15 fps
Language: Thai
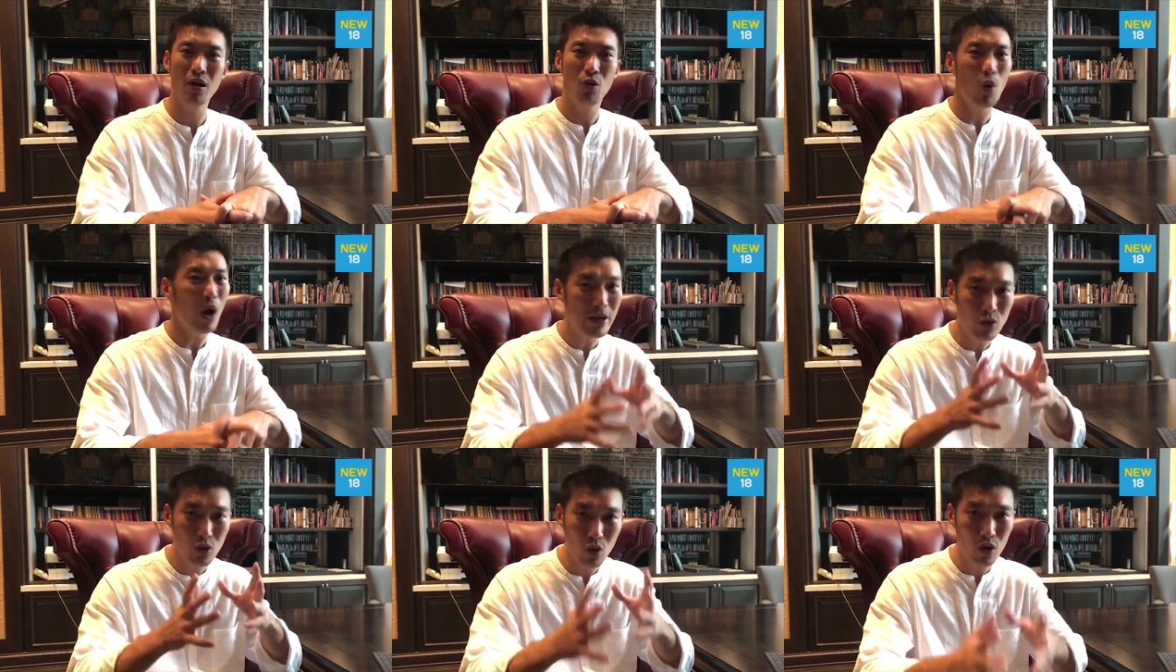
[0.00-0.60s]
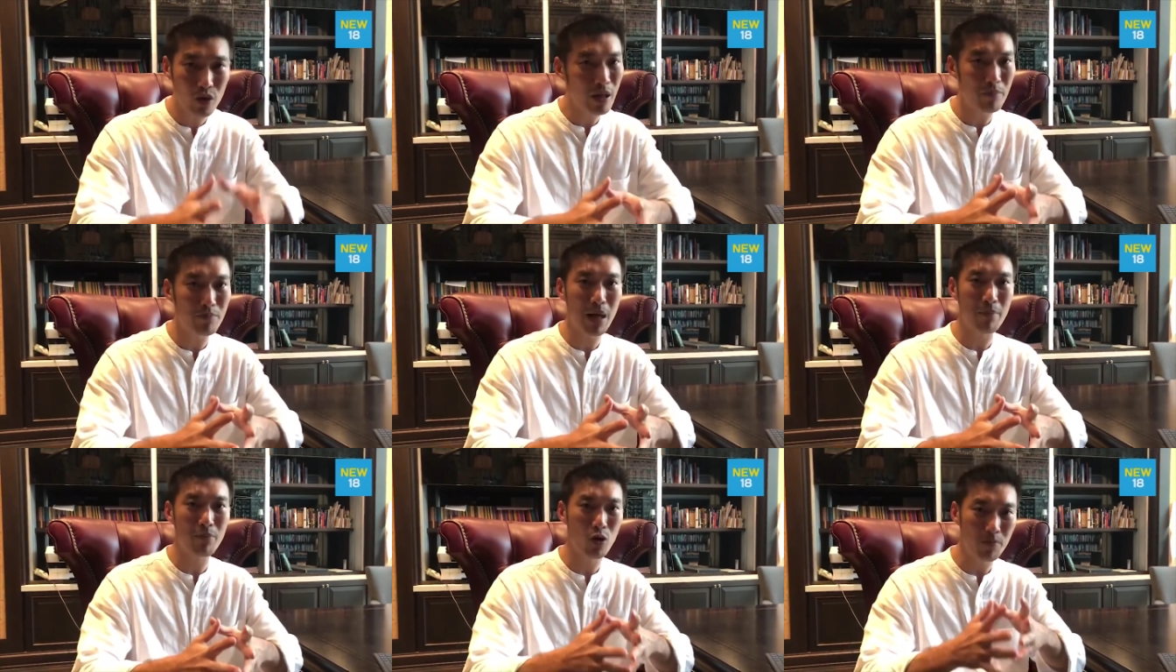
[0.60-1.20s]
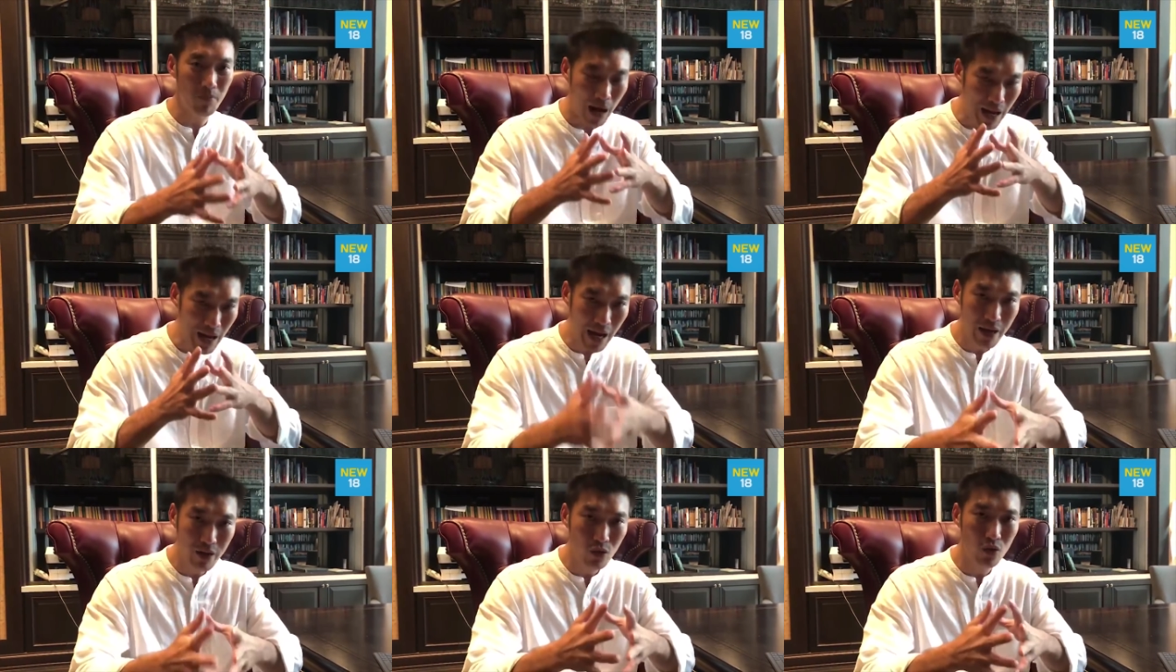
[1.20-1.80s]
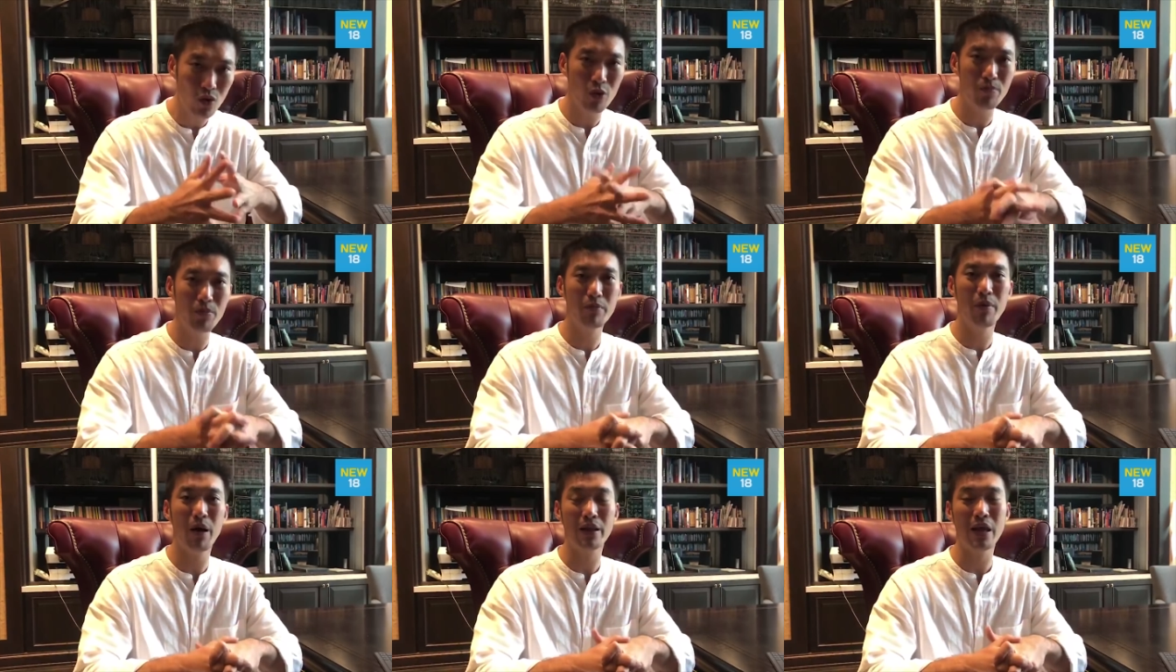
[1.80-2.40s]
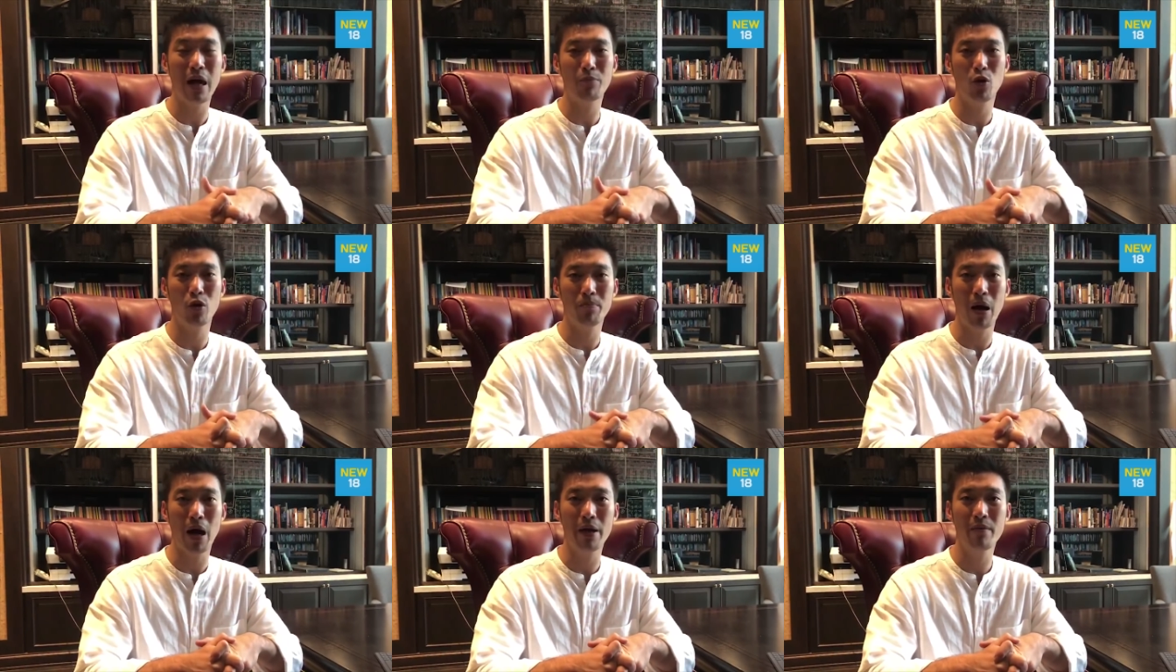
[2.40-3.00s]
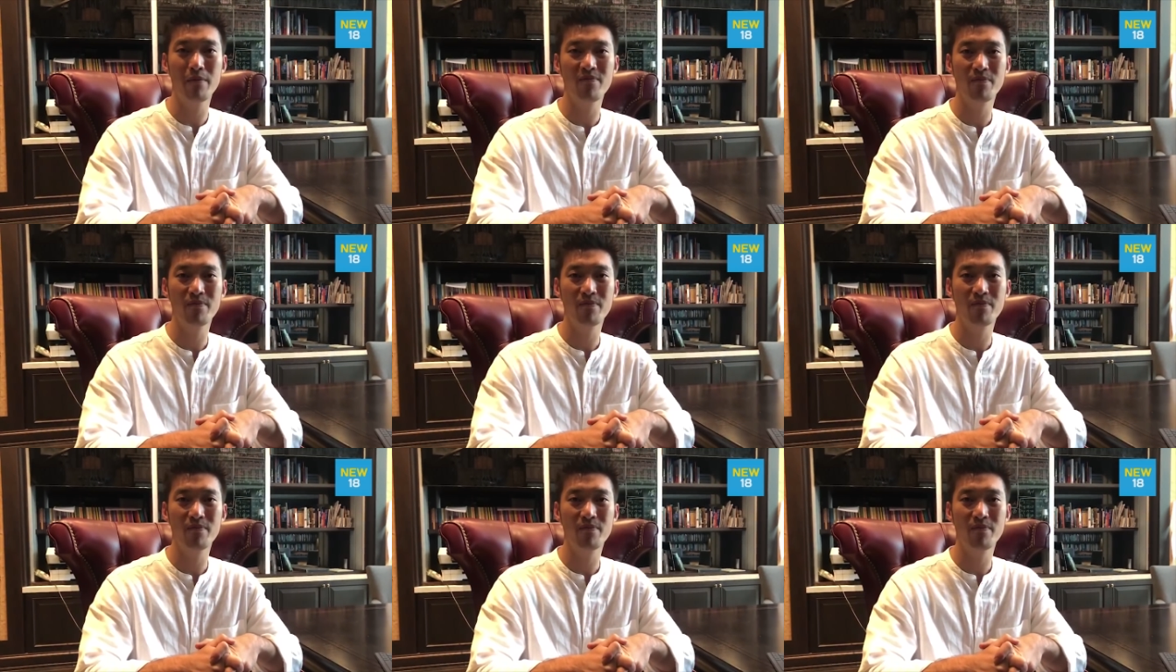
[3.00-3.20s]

ว่าให้ทุกคนทำตามกฎหมายให้ทุกคนปฏิบัติตามกฎหมาย